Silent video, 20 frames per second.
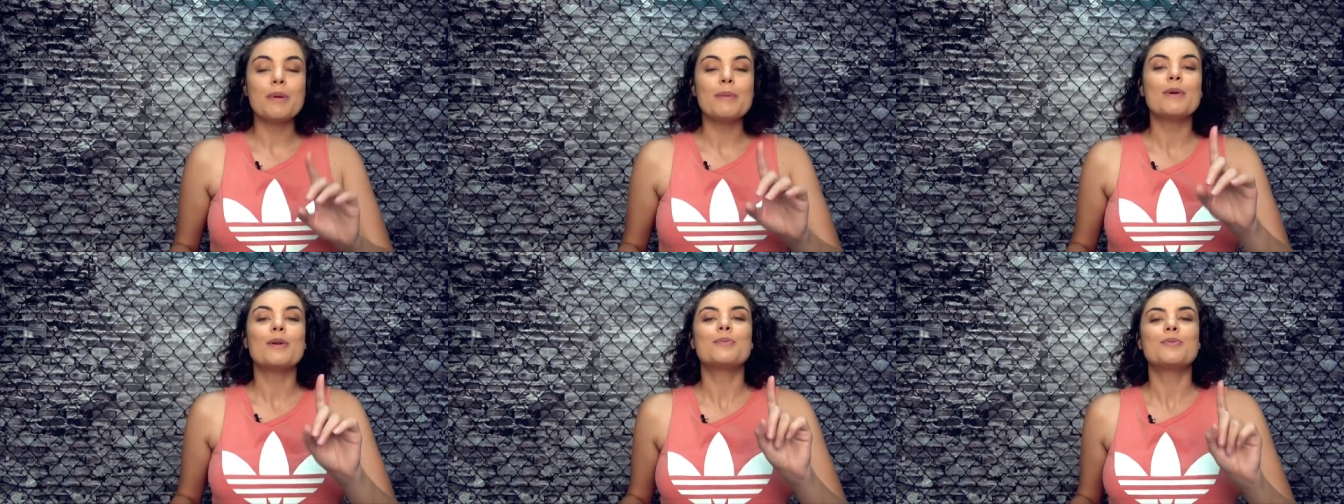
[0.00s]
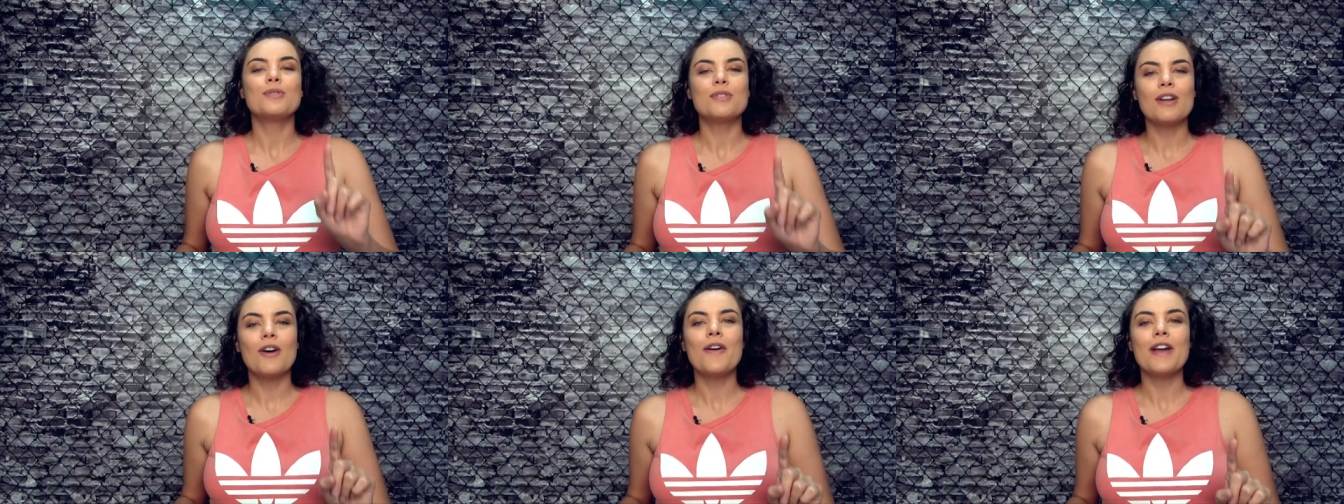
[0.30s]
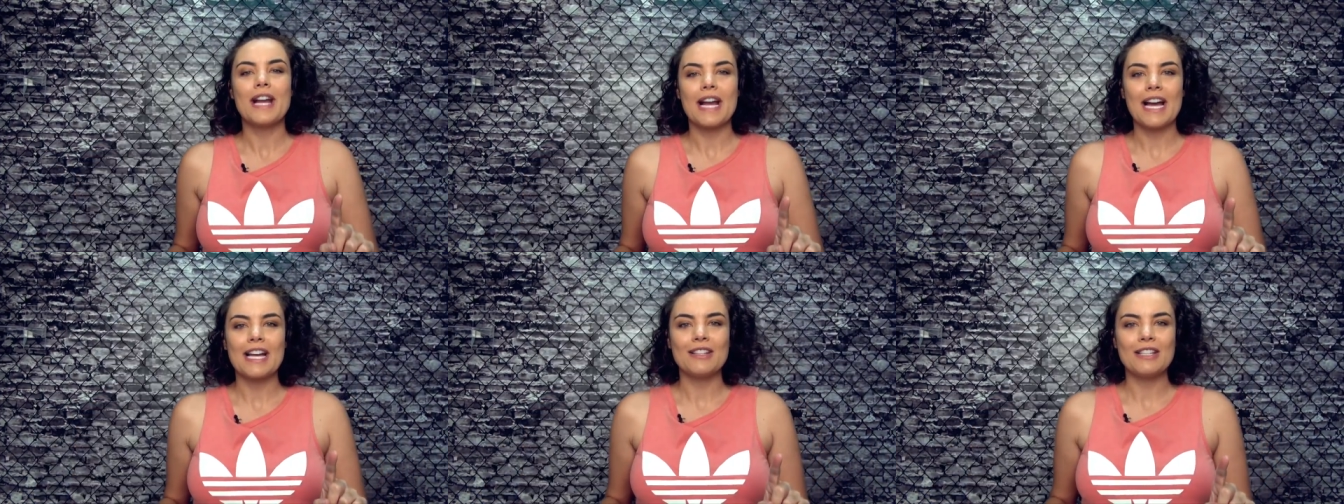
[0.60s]
Primeiro preciso dar um
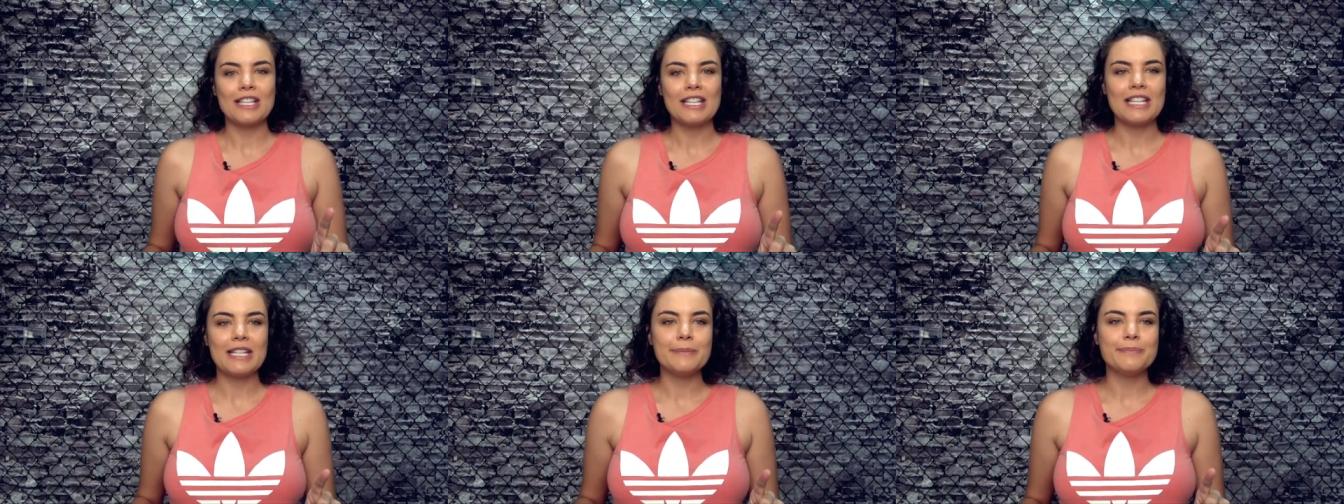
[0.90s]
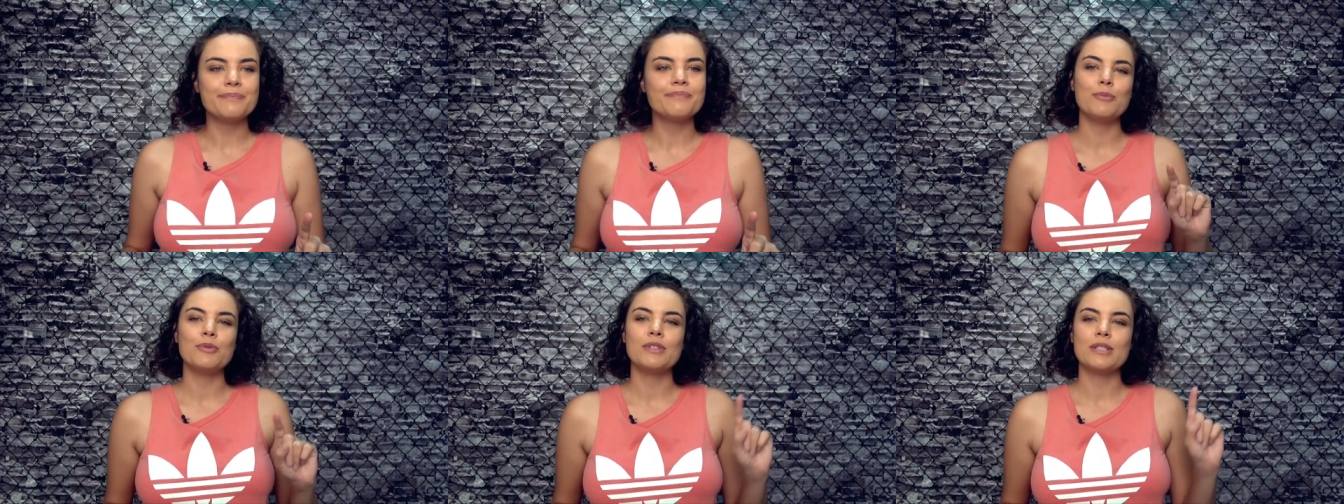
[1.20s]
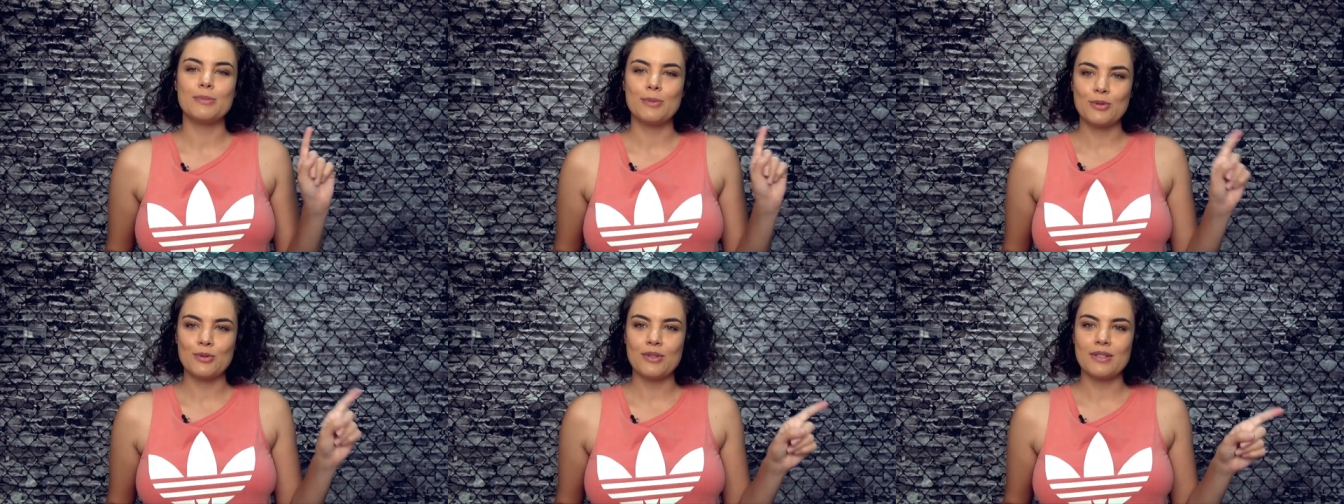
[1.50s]
recado aqui.
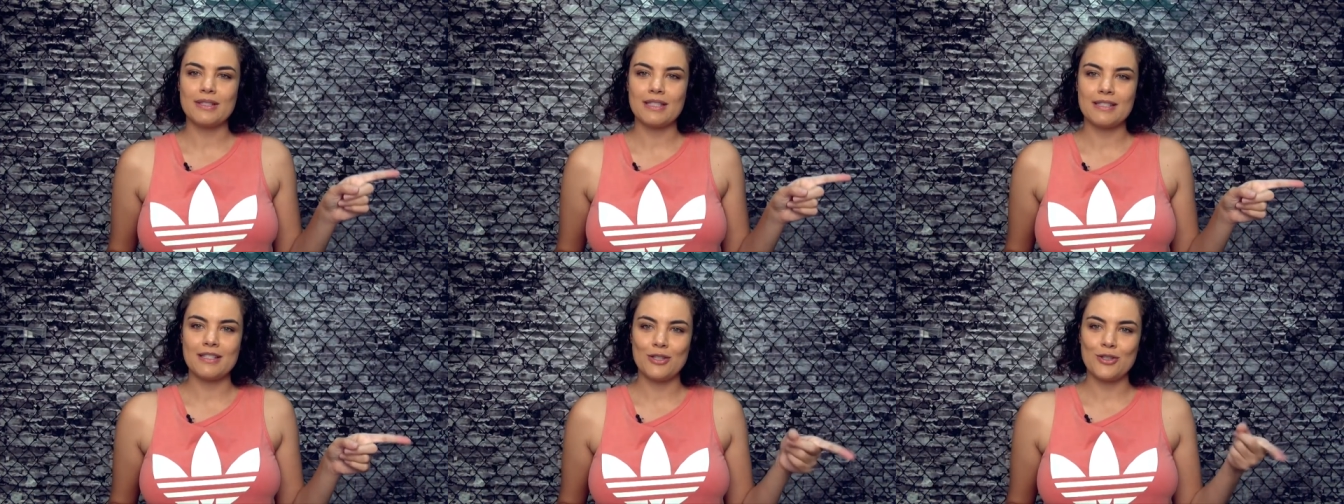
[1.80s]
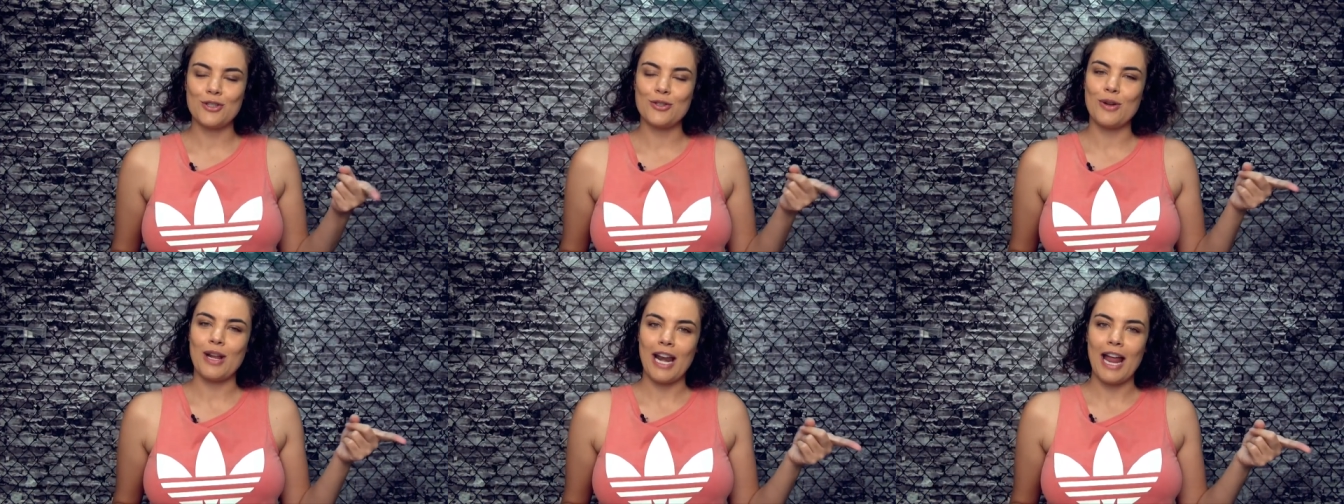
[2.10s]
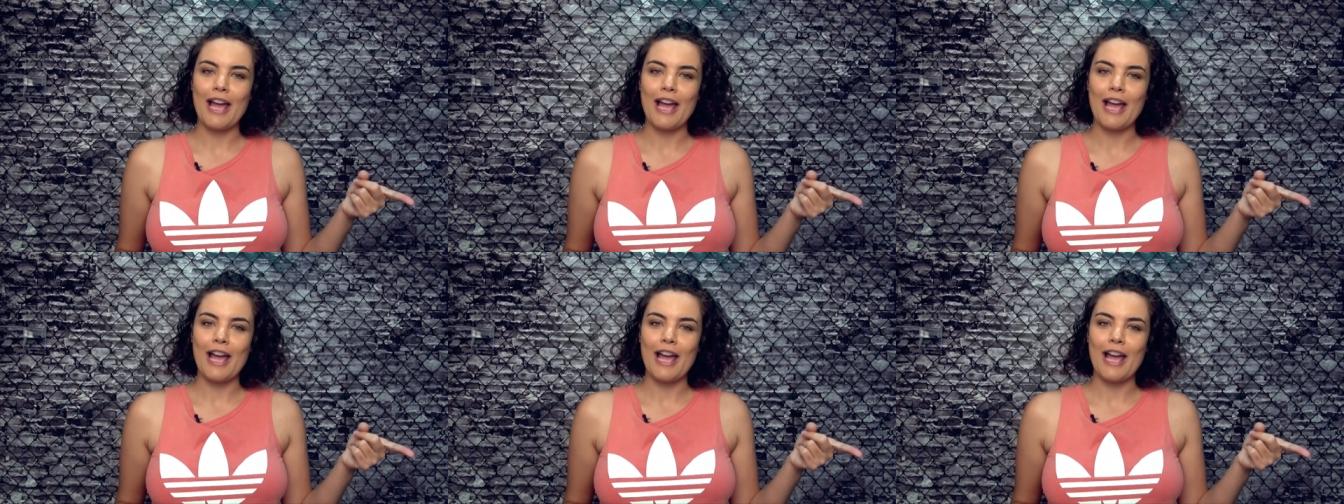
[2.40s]
Muitas pessoas assistiram